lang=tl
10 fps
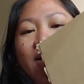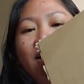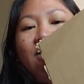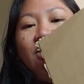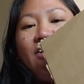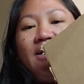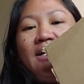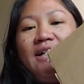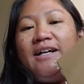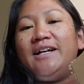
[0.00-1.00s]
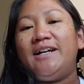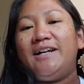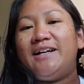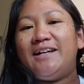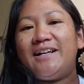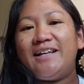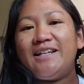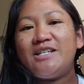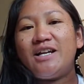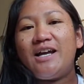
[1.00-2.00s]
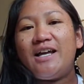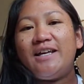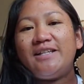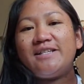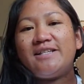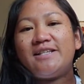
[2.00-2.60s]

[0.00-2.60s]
in order. Ayan siya guys.